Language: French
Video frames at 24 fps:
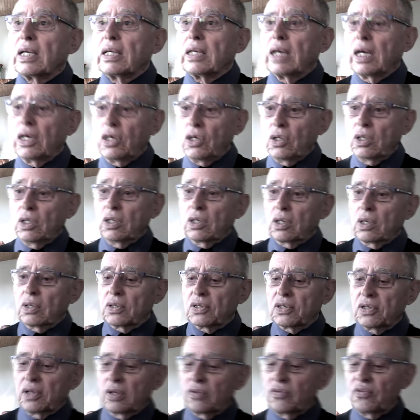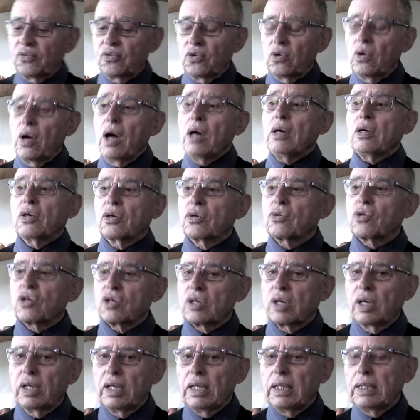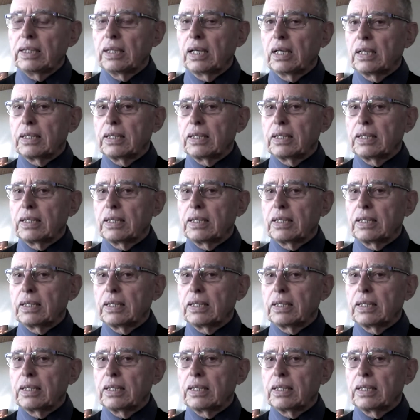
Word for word: Alors cette foi que j'ai